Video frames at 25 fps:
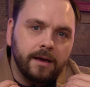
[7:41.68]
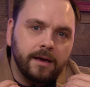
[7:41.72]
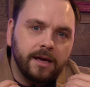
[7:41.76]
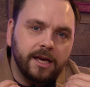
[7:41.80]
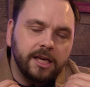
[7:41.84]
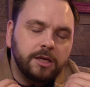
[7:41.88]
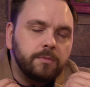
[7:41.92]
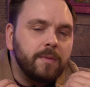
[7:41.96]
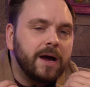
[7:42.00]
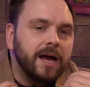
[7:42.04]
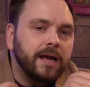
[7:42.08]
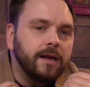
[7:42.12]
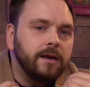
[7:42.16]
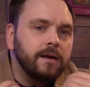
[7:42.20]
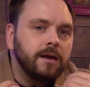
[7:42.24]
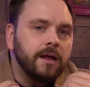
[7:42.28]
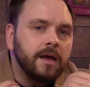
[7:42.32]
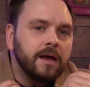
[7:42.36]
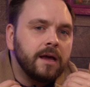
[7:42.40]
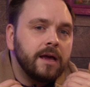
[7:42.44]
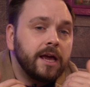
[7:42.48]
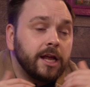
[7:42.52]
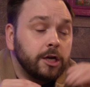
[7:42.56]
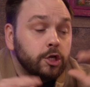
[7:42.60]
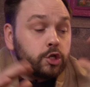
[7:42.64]
Ich meine,
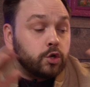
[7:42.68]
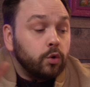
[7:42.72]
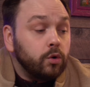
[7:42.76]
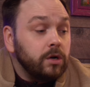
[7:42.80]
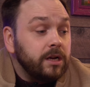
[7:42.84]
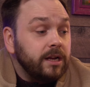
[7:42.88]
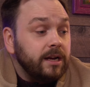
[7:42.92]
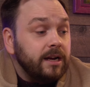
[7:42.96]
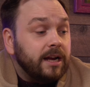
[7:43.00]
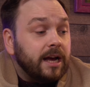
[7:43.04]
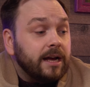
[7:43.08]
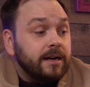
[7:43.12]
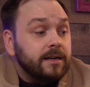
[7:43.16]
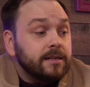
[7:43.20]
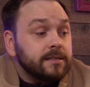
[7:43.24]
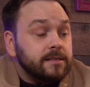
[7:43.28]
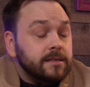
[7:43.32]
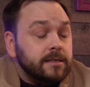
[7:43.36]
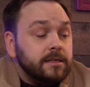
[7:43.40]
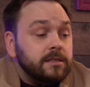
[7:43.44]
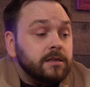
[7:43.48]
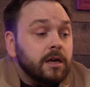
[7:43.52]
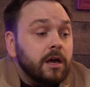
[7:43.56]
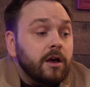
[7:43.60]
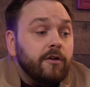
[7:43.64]
entschuldigen kann er
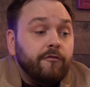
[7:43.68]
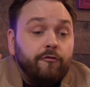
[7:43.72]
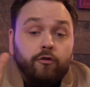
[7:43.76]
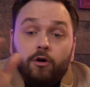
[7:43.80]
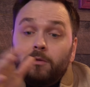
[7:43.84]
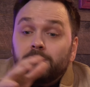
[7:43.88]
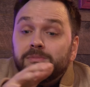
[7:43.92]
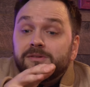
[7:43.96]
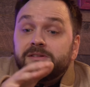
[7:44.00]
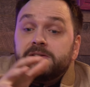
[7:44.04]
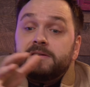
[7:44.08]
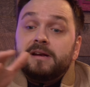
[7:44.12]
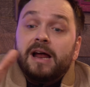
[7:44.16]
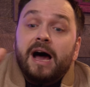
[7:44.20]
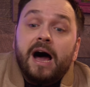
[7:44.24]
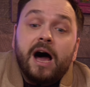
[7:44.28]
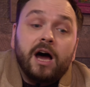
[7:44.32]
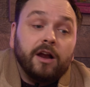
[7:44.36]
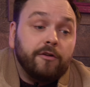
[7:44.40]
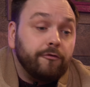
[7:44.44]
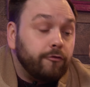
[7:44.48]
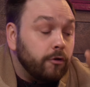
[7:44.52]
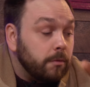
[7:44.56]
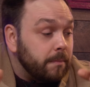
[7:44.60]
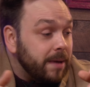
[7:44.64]
sich vom
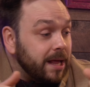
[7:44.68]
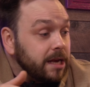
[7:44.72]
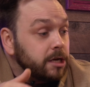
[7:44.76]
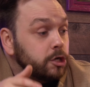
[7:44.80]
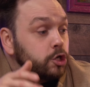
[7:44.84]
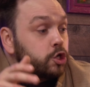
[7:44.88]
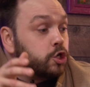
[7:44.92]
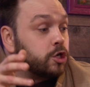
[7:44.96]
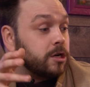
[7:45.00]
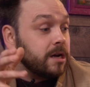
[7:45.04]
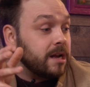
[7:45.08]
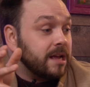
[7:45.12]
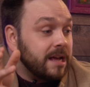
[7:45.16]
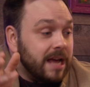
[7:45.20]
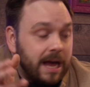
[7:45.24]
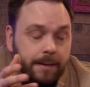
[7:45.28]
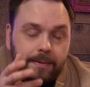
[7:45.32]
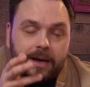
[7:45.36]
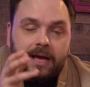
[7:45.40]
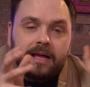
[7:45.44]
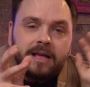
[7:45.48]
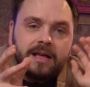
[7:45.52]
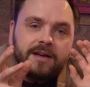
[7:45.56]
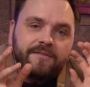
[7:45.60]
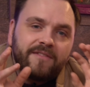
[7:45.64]
Senat, vom Menschen,
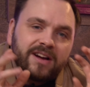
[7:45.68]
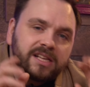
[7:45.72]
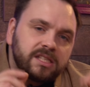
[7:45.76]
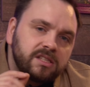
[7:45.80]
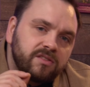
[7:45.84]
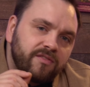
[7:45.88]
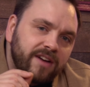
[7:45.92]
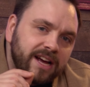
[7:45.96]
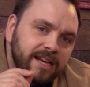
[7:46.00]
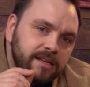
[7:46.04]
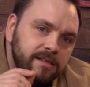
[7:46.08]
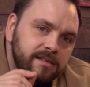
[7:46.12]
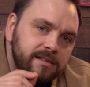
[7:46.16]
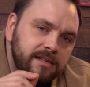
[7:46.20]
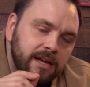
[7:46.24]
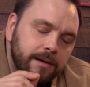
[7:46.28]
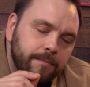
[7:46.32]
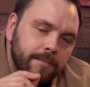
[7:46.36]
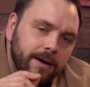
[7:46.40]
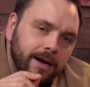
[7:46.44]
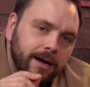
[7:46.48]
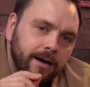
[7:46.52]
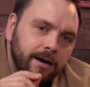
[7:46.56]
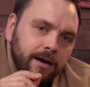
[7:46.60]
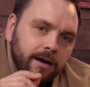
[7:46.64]
aber was weiß der
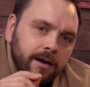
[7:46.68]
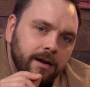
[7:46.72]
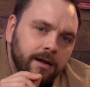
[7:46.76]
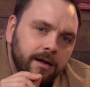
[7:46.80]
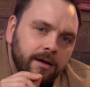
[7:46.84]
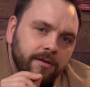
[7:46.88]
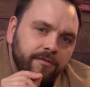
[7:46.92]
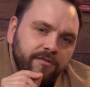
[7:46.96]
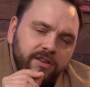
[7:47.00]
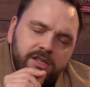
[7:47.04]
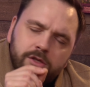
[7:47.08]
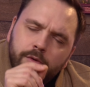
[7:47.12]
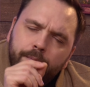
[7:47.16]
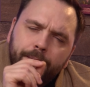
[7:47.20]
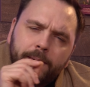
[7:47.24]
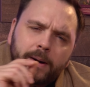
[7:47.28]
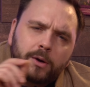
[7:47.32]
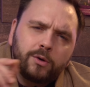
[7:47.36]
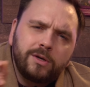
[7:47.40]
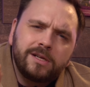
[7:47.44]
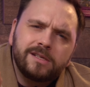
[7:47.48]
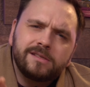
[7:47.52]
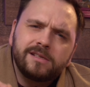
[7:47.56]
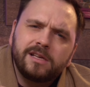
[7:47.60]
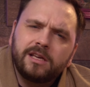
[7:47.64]
Mann? Wieso
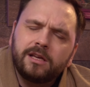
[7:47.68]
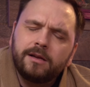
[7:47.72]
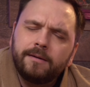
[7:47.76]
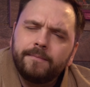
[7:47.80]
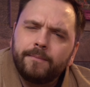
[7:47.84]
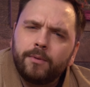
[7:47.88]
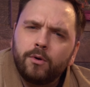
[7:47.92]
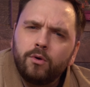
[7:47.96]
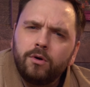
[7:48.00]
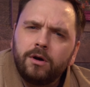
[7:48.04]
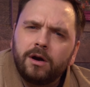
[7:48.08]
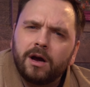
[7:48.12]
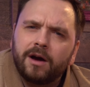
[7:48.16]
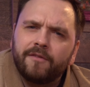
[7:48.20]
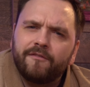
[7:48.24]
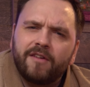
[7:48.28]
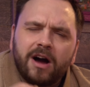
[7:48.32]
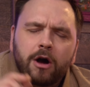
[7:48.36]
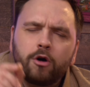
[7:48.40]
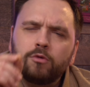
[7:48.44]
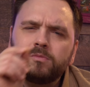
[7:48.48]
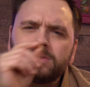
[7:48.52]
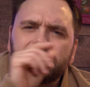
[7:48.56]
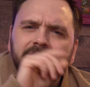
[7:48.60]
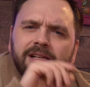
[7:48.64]
baut er sich einen Bunker?
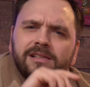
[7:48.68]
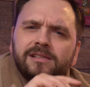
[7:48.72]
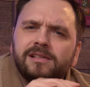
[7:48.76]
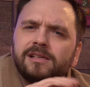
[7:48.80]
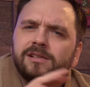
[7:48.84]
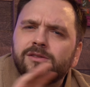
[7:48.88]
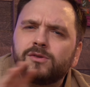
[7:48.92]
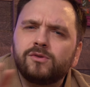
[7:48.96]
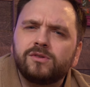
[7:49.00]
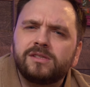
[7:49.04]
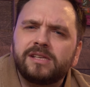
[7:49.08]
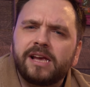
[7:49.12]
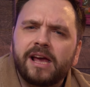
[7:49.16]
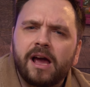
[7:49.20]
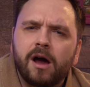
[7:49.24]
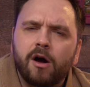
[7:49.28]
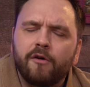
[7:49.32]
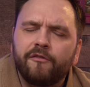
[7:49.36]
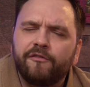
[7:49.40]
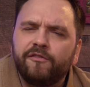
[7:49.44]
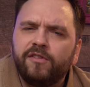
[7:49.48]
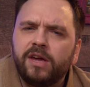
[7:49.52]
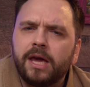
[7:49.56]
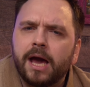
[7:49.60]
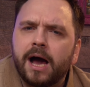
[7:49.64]
Warum setzt er so sehr
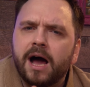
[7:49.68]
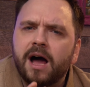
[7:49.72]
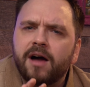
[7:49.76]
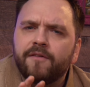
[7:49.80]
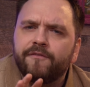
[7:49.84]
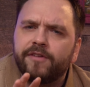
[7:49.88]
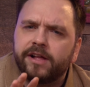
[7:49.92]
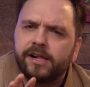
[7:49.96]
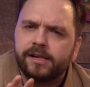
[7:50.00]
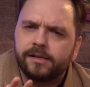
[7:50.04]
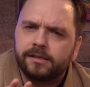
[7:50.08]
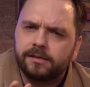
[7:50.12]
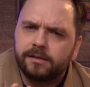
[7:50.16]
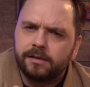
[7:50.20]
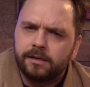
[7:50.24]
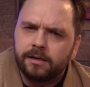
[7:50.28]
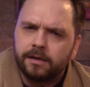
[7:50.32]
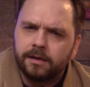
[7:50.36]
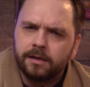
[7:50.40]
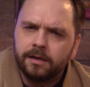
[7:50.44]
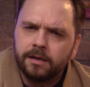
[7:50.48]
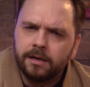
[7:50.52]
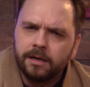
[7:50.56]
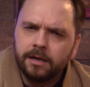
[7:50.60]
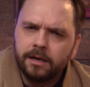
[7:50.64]
auf VR-Welten?
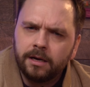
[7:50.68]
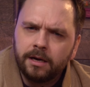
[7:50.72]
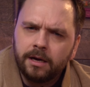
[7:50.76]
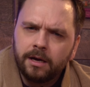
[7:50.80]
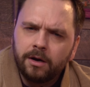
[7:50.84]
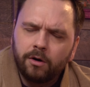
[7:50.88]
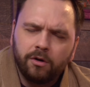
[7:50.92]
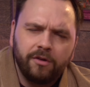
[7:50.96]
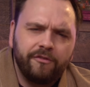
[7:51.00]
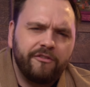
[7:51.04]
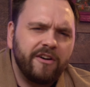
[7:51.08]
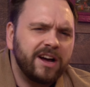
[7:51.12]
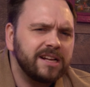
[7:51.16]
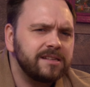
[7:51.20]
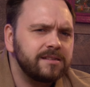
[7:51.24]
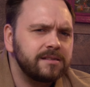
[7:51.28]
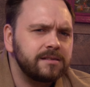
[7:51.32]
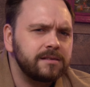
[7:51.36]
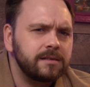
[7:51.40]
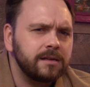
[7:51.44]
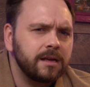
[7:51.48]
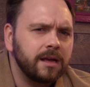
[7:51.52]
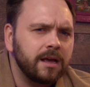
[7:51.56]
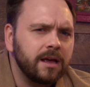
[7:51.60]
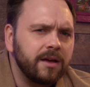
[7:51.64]
Und
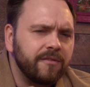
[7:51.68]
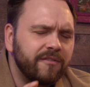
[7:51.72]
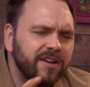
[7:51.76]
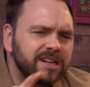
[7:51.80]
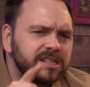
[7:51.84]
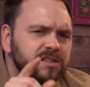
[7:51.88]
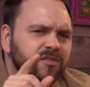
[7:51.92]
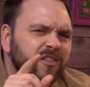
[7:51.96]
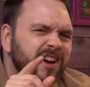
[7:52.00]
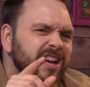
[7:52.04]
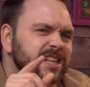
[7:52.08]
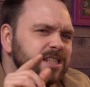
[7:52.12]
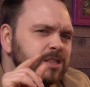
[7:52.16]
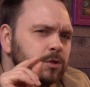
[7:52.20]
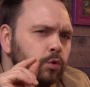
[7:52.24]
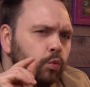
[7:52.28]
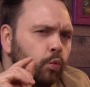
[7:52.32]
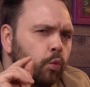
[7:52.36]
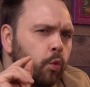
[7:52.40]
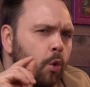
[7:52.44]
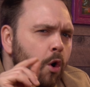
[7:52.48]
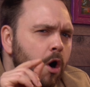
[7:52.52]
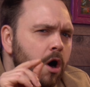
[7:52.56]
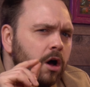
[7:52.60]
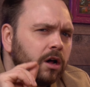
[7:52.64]
was, was weiß
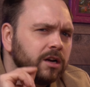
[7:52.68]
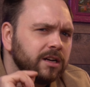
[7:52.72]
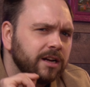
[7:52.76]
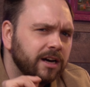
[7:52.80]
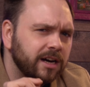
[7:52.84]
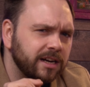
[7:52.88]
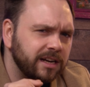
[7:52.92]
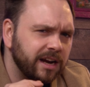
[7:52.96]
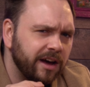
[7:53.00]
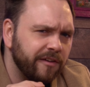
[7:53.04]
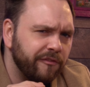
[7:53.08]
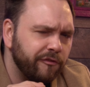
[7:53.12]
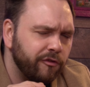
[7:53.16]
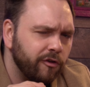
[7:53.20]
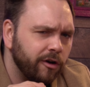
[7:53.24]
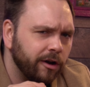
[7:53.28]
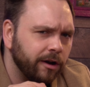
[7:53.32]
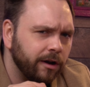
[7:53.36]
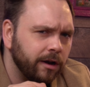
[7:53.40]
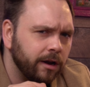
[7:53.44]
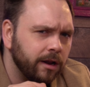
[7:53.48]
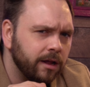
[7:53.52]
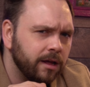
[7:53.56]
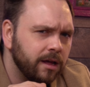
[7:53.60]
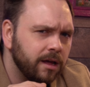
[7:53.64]
Warner davon?
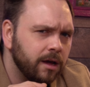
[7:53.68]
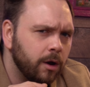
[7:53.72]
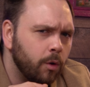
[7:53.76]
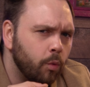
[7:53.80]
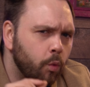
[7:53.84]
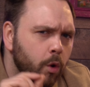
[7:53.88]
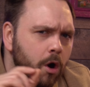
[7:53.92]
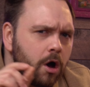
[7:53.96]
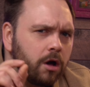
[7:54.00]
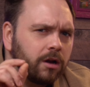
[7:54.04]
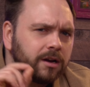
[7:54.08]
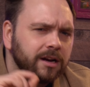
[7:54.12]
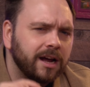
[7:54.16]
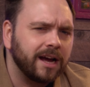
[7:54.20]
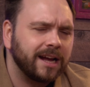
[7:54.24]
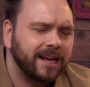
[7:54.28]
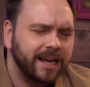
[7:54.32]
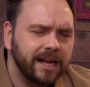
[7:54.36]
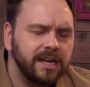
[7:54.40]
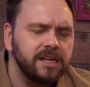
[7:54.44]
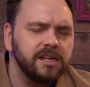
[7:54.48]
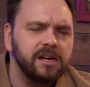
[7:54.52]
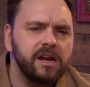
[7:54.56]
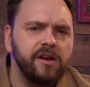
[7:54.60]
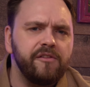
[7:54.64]
Warner.
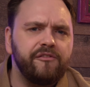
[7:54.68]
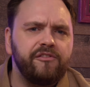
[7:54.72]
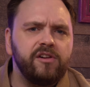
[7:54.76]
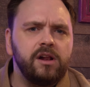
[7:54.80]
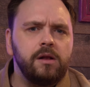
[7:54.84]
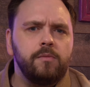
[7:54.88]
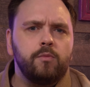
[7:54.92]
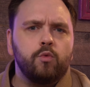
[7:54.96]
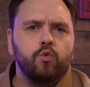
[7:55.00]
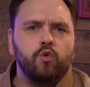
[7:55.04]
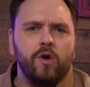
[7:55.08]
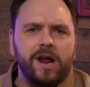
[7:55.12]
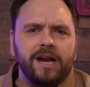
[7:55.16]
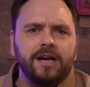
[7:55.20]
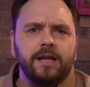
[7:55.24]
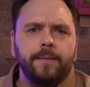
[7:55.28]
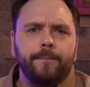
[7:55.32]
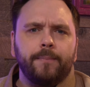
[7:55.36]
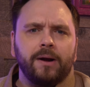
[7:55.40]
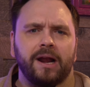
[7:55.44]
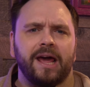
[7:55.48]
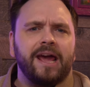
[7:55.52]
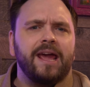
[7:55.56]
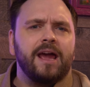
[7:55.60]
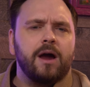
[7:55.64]
Kennt ihr den Film Ready
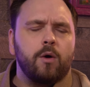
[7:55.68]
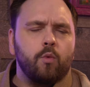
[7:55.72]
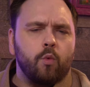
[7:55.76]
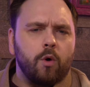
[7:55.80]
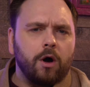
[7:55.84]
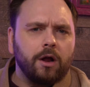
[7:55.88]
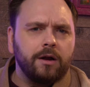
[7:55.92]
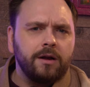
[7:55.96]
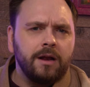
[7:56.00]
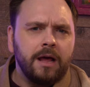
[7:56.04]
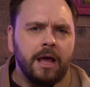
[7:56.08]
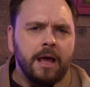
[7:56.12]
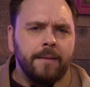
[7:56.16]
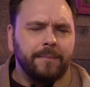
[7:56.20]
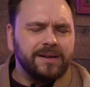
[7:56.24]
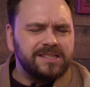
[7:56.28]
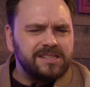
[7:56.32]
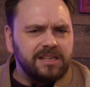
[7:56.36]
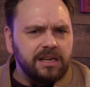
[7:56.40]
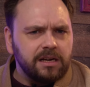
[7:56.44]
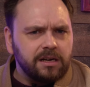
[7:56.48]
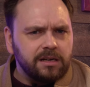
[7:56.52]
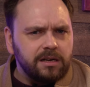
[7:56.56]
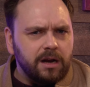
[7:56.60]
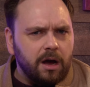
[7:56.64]
Player One?
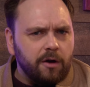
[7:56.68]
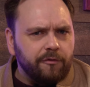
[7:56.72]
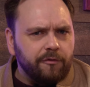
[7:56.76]
Basierend